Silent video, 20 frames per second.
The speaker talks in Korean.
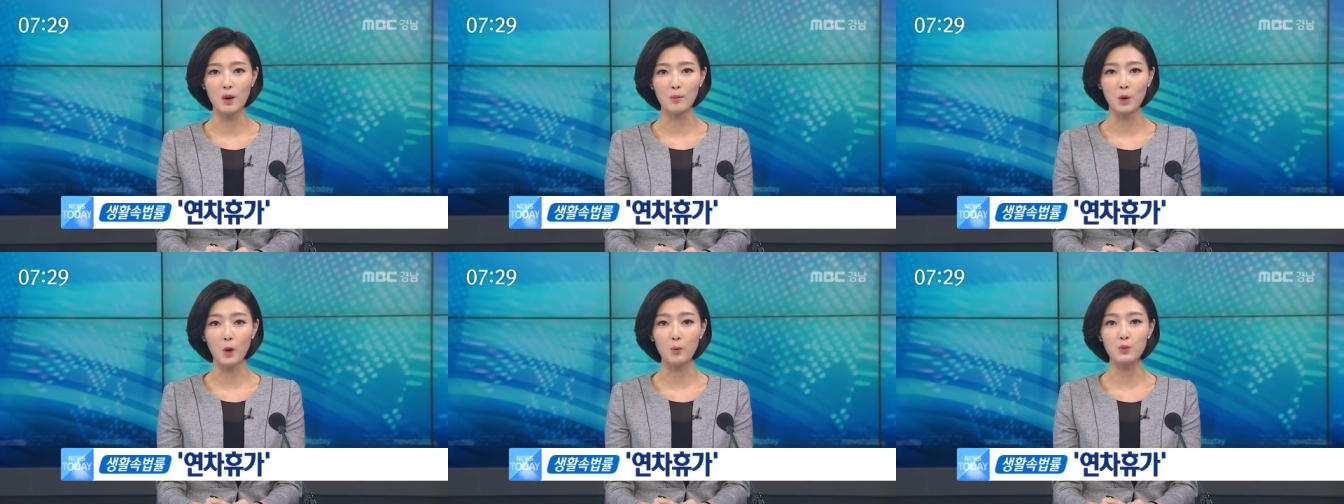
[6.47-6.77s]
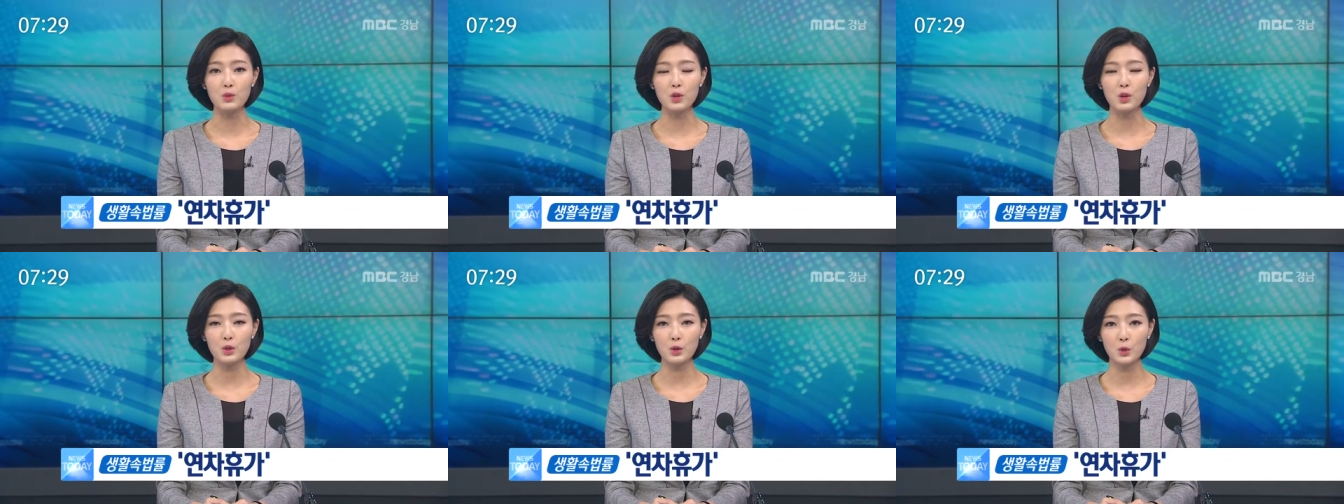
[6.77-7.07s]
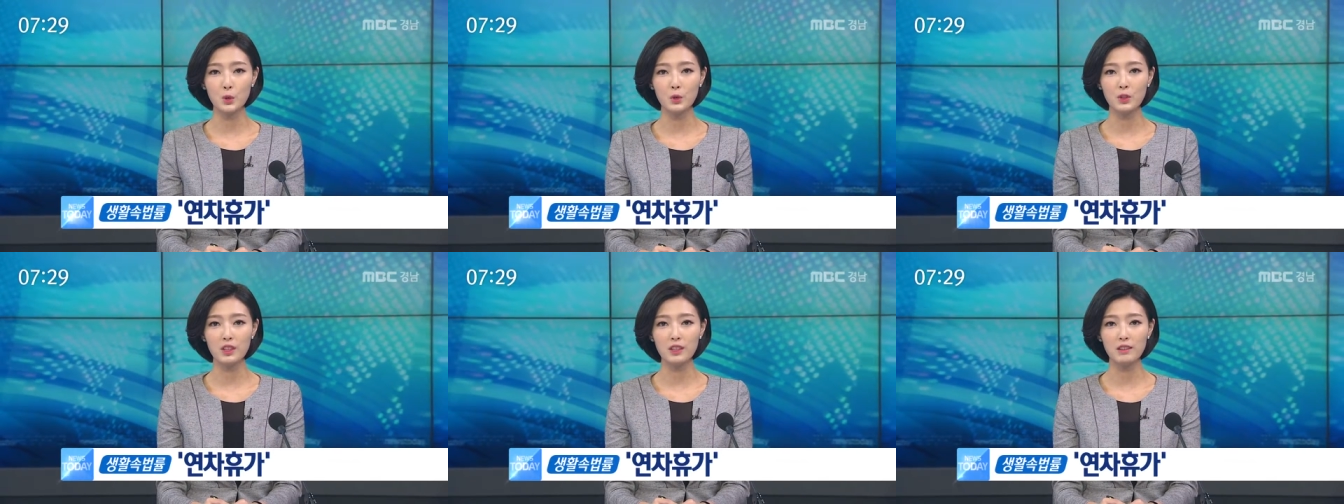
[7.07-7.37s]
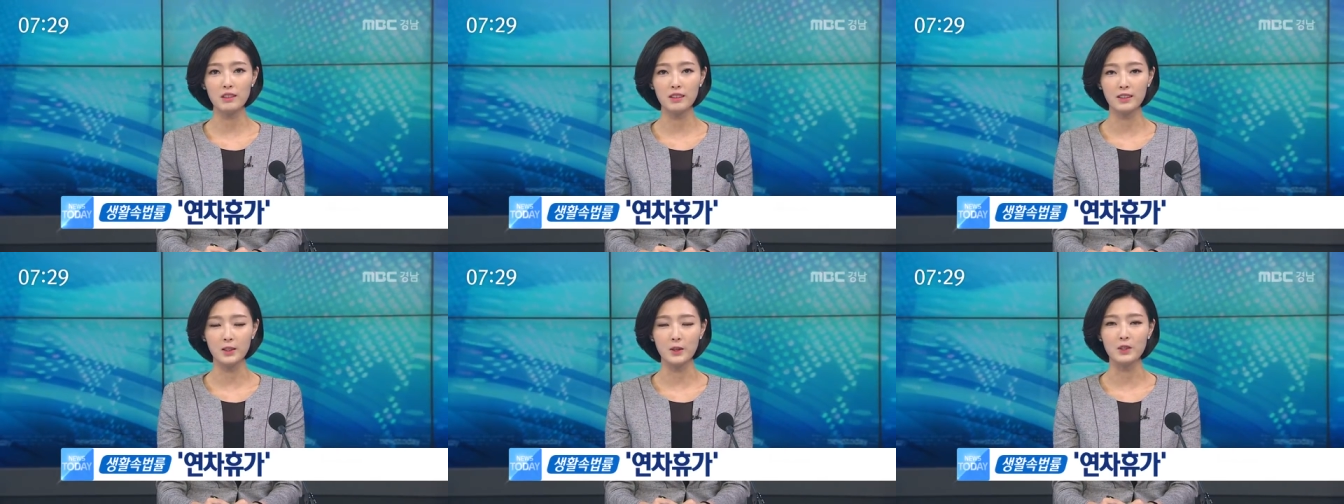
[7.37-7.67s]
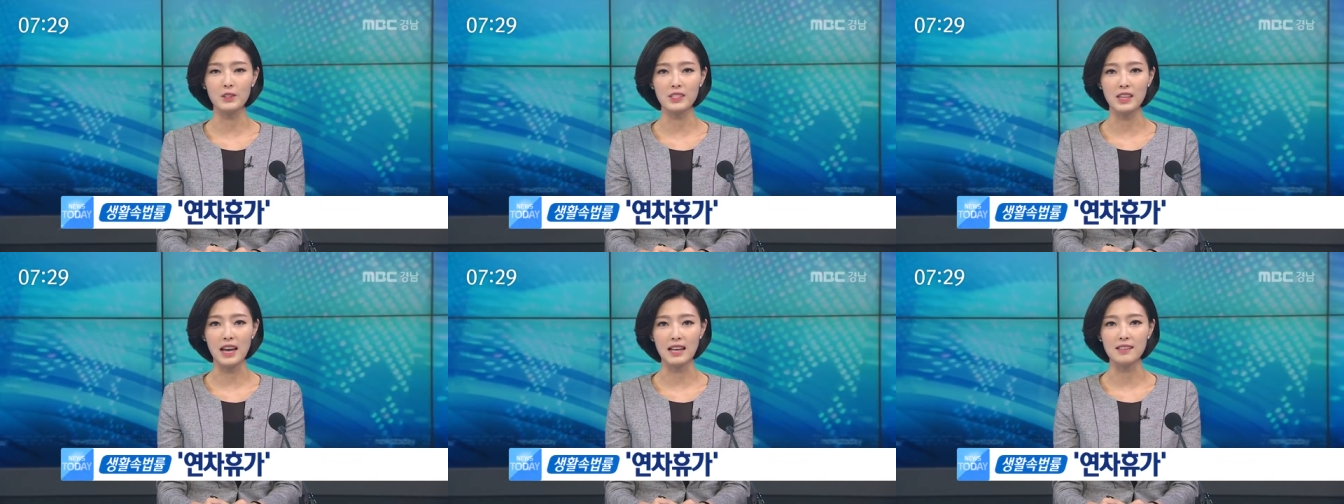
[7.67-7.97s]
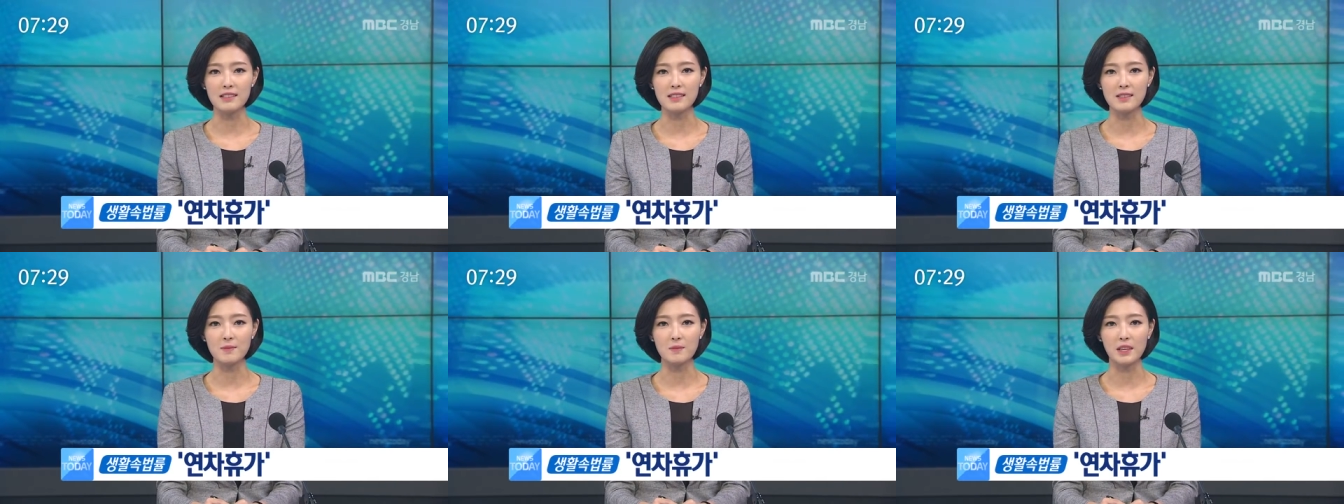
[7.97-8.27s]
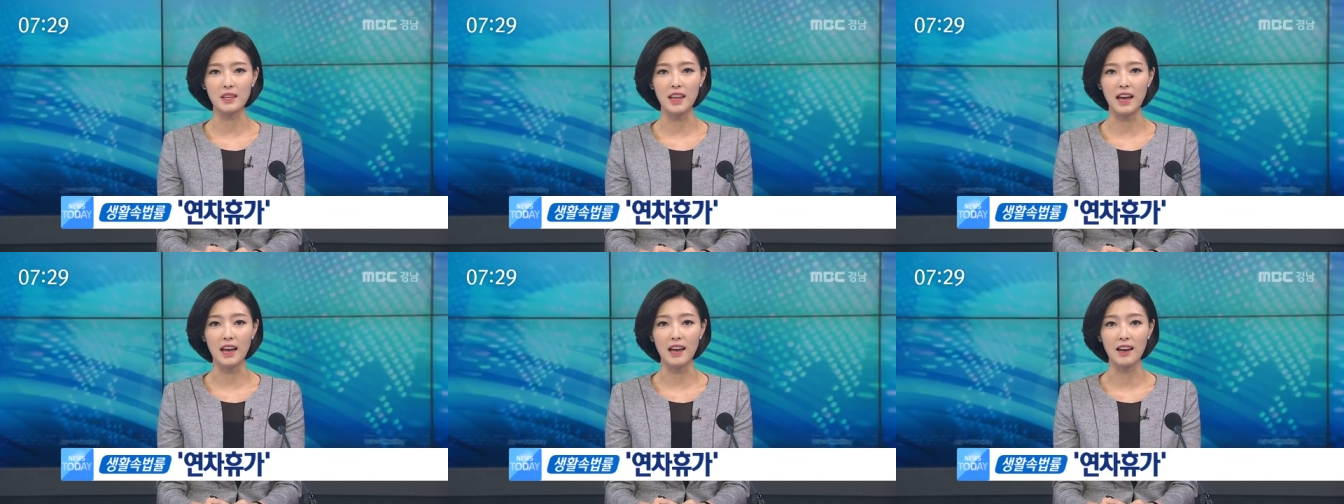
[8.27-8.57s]
법적으로는 그렇지
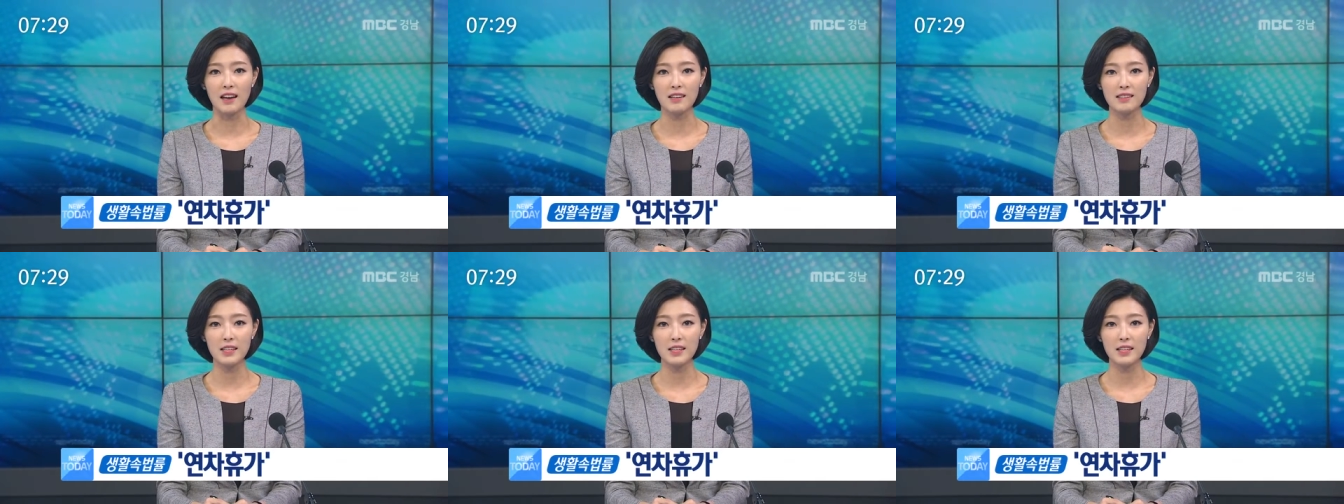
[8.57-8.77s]
않습니다.